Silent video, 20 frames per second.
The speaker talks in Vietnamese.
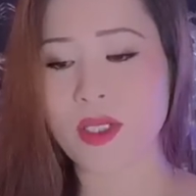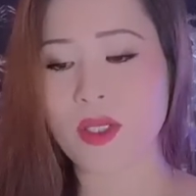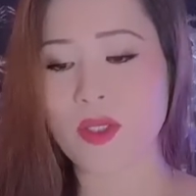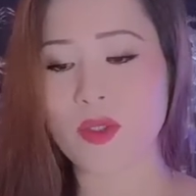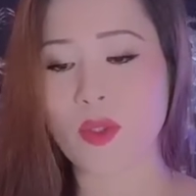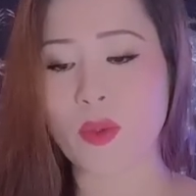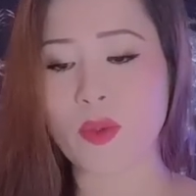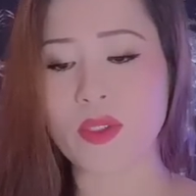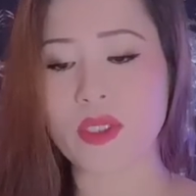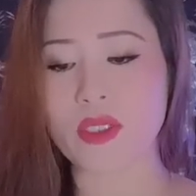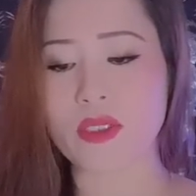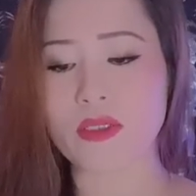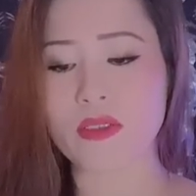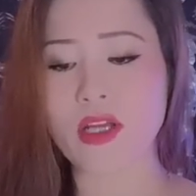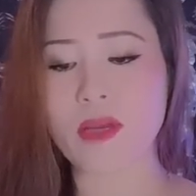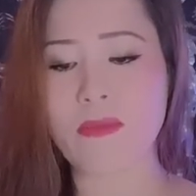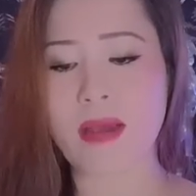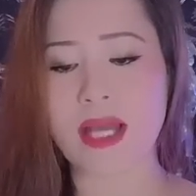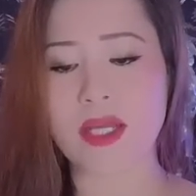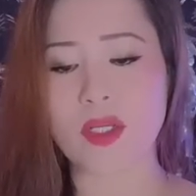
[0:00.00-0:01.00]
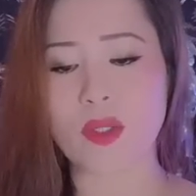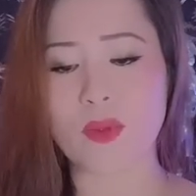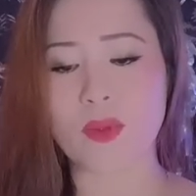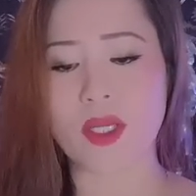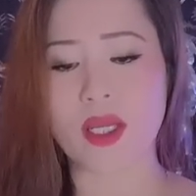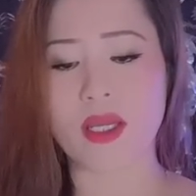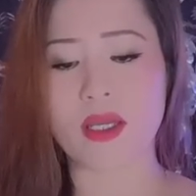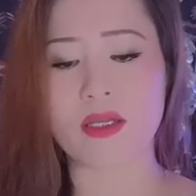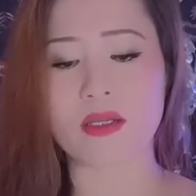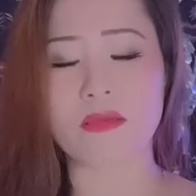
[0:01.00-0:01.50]
thủ trưởng có ba điều
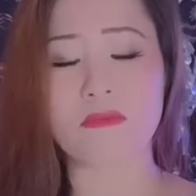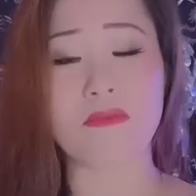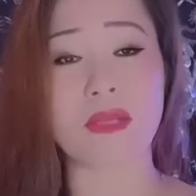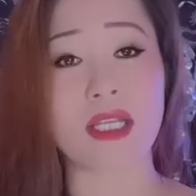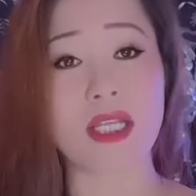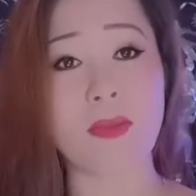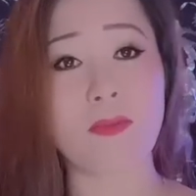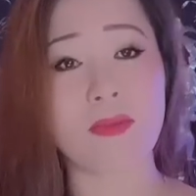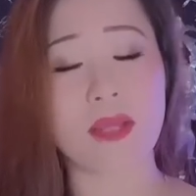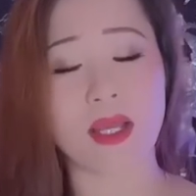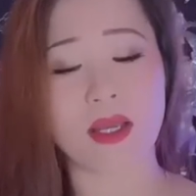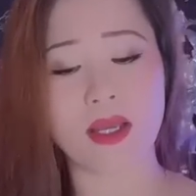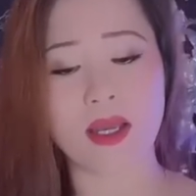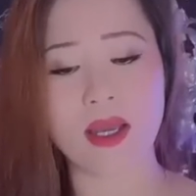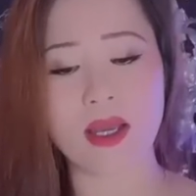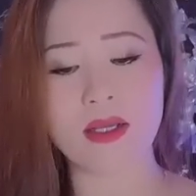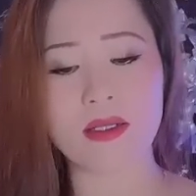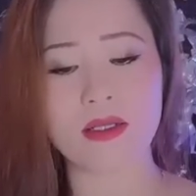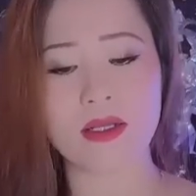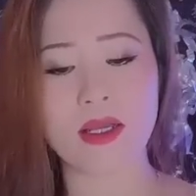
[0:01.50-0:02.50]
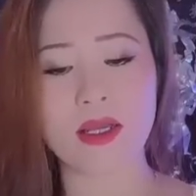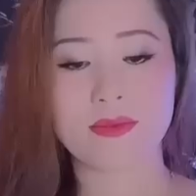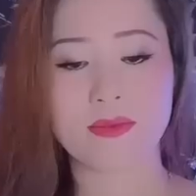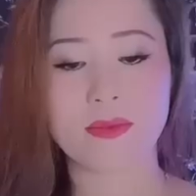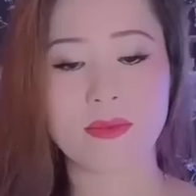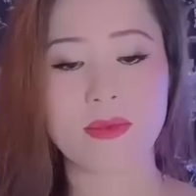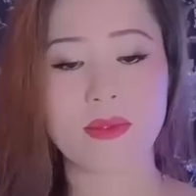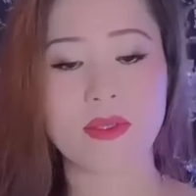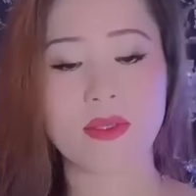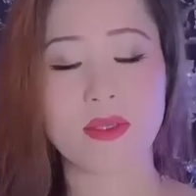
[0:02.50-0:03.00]
kiện Bình chấp nhận hết
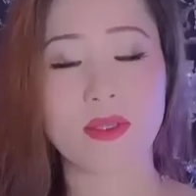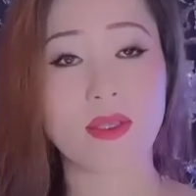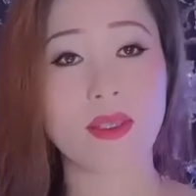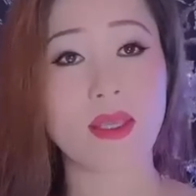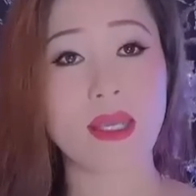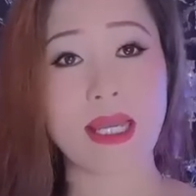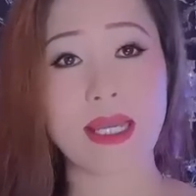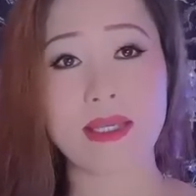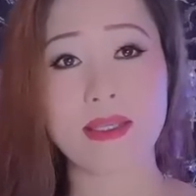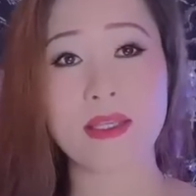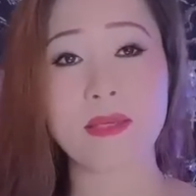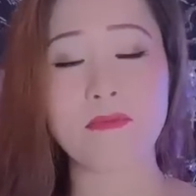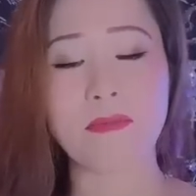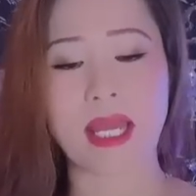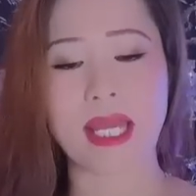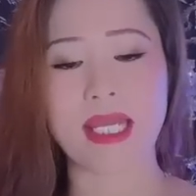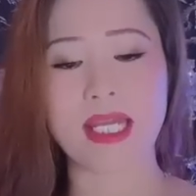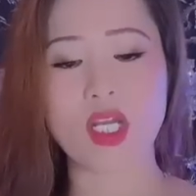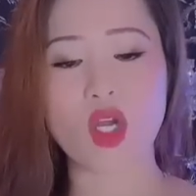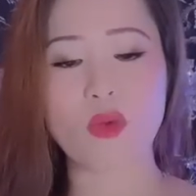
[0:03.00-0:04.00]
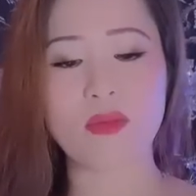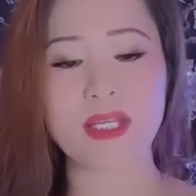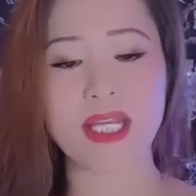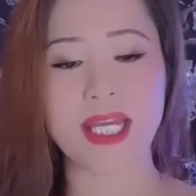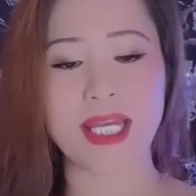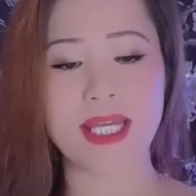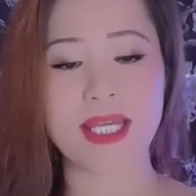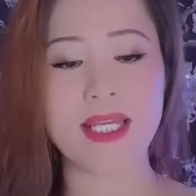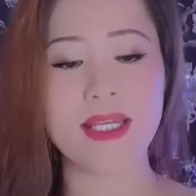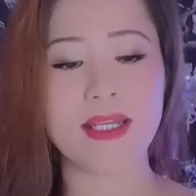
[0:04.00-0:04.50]
nhưng mày không
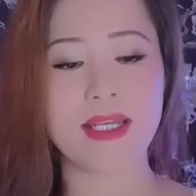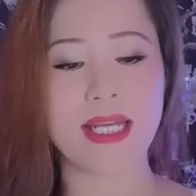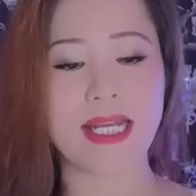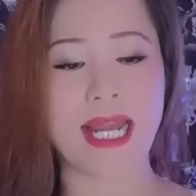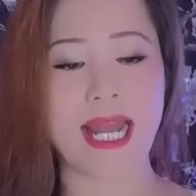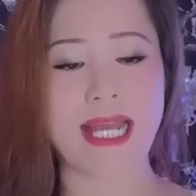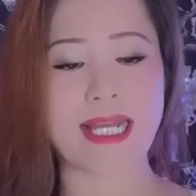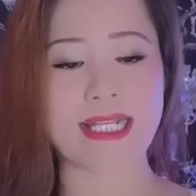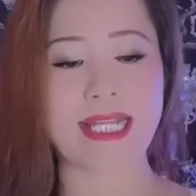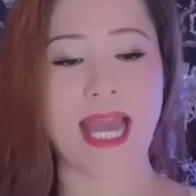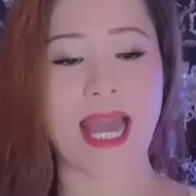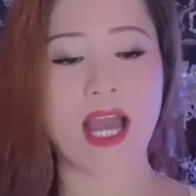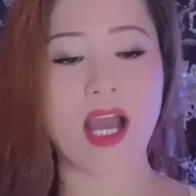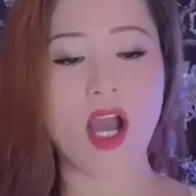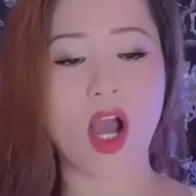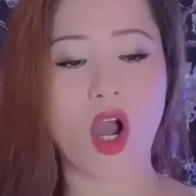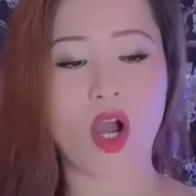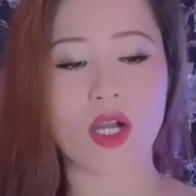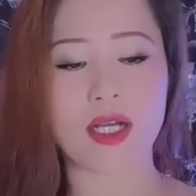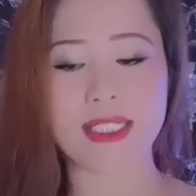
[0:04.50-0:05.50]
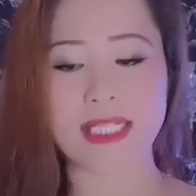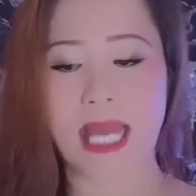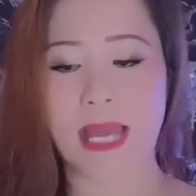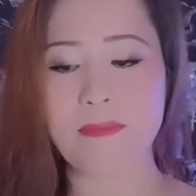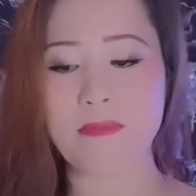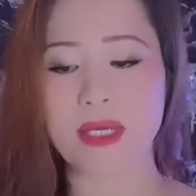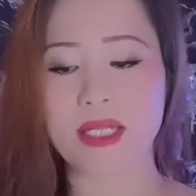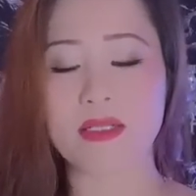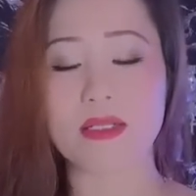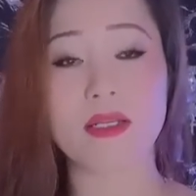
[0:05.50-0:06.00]
nghĩ là cả họ cả
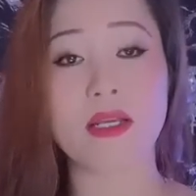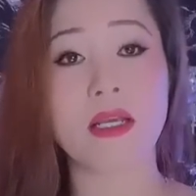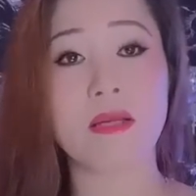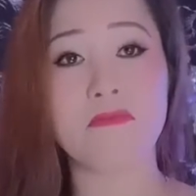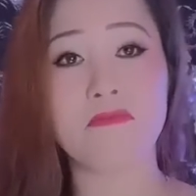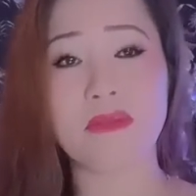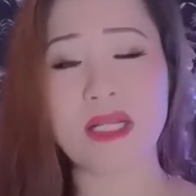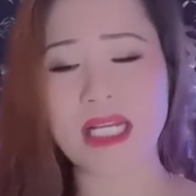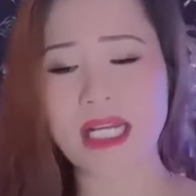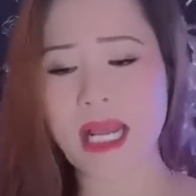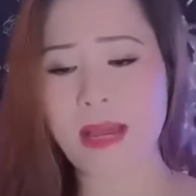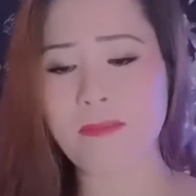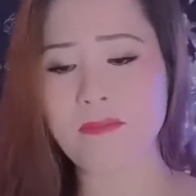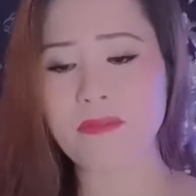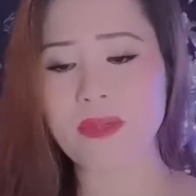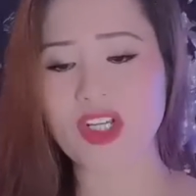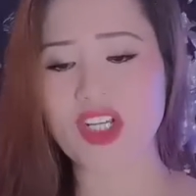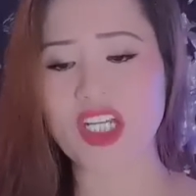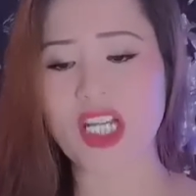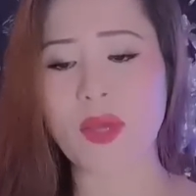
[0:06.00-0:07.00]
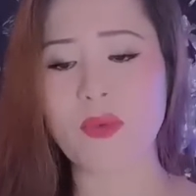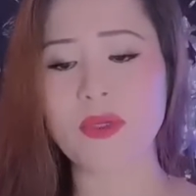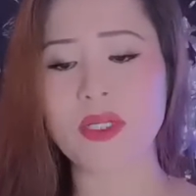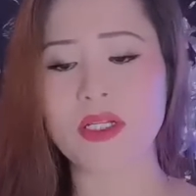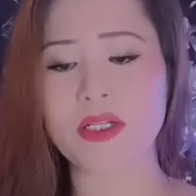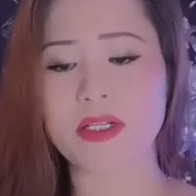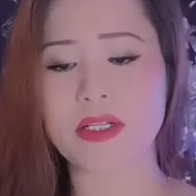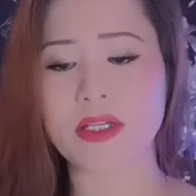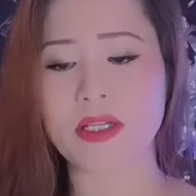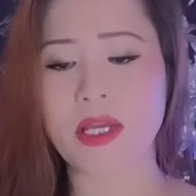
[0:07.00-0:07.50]
mình 15 16
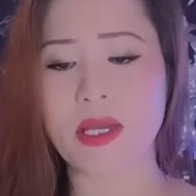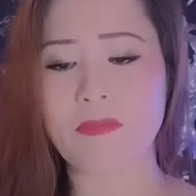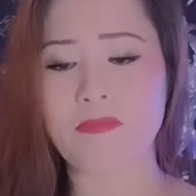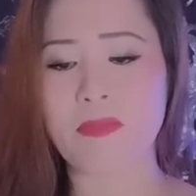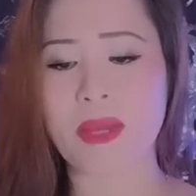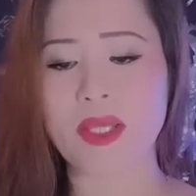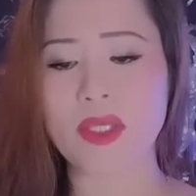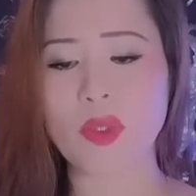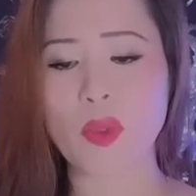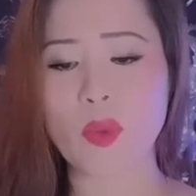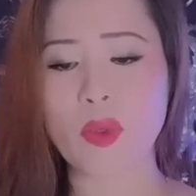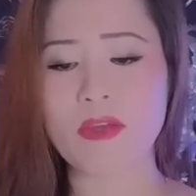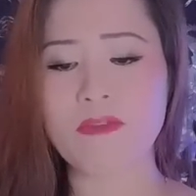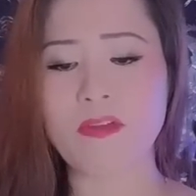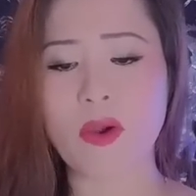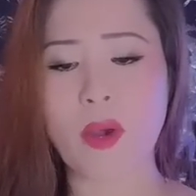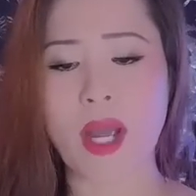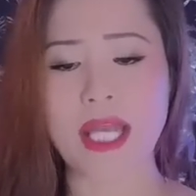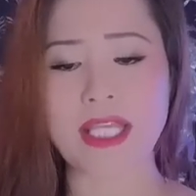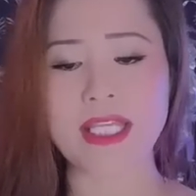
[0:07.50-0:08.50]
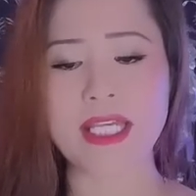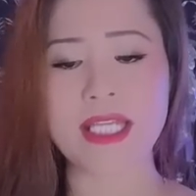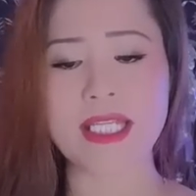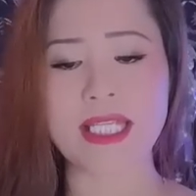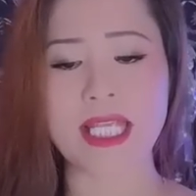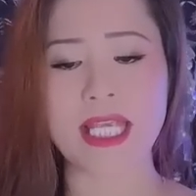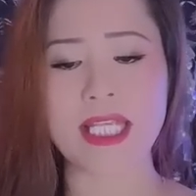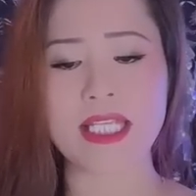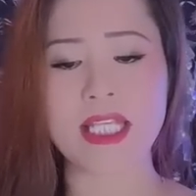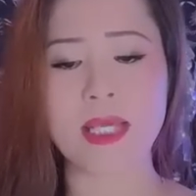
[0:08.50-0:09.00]
người mà chui vô hai chiếc
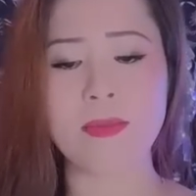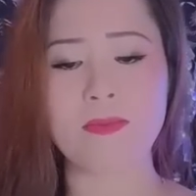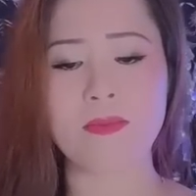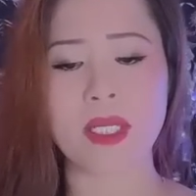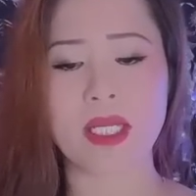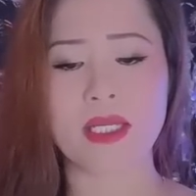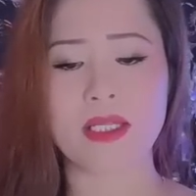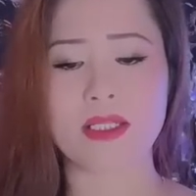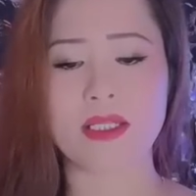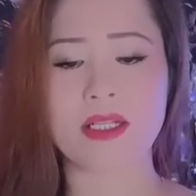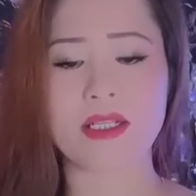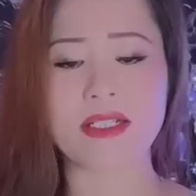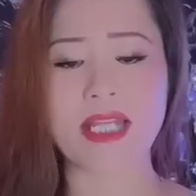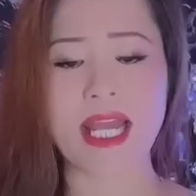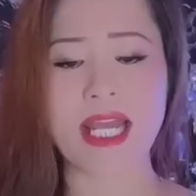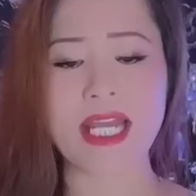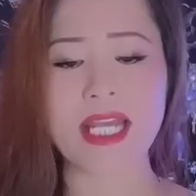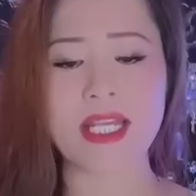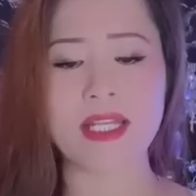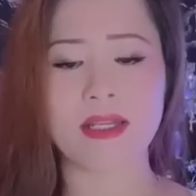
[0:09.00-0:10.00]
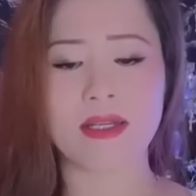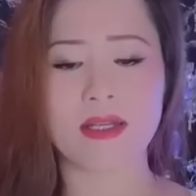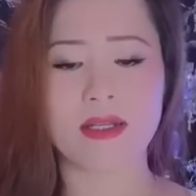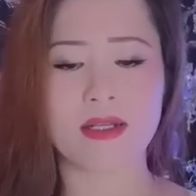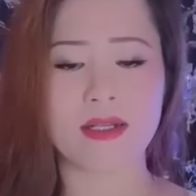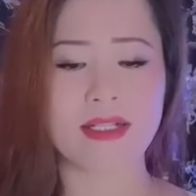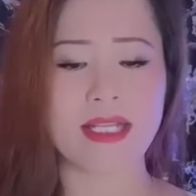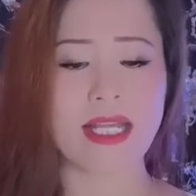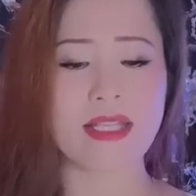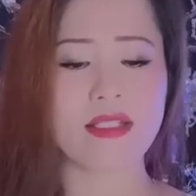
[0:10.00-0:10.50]
xe jeep từ đây
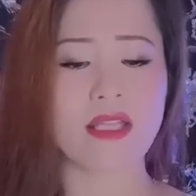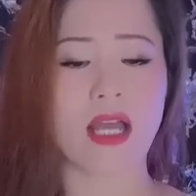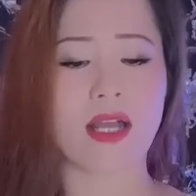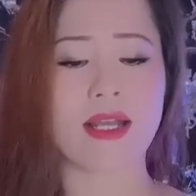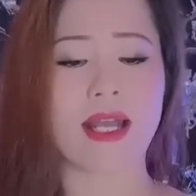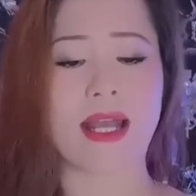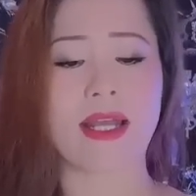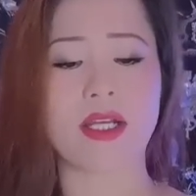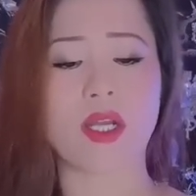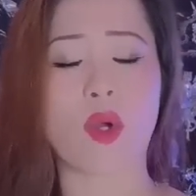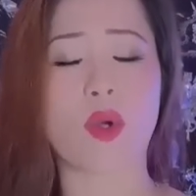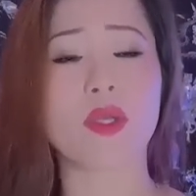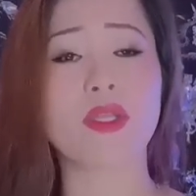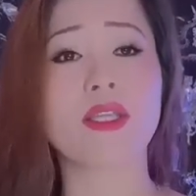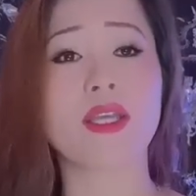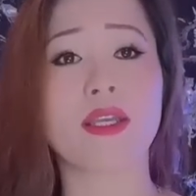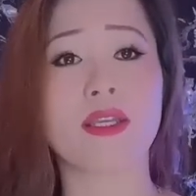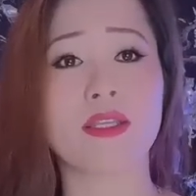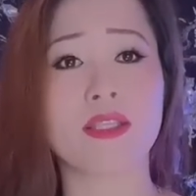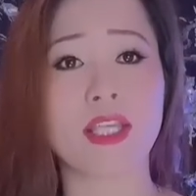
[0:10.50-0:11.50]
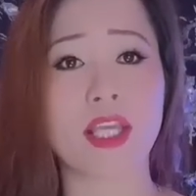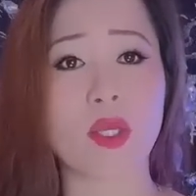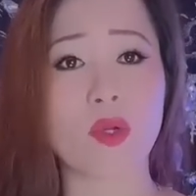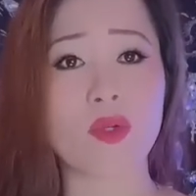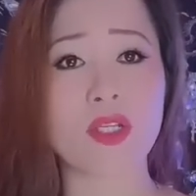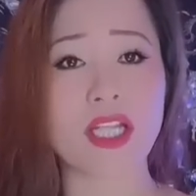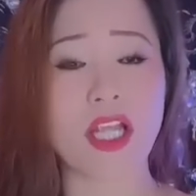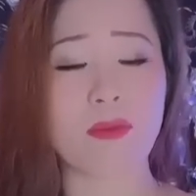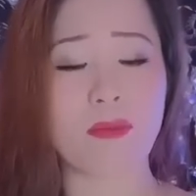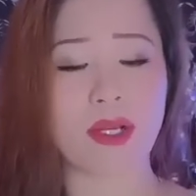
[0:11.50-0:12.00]
ra tận Hà Nội thì chịu
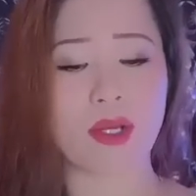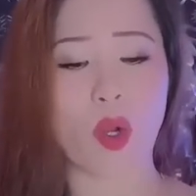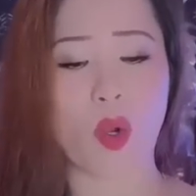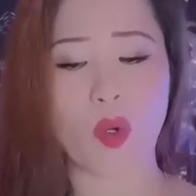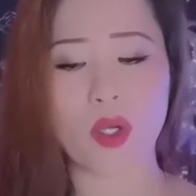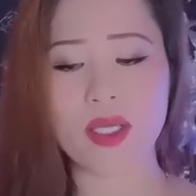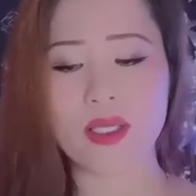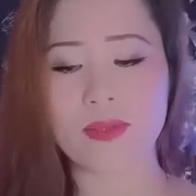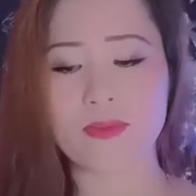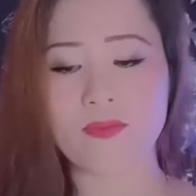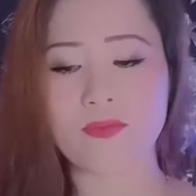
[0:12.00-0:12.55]
sao mà nổi.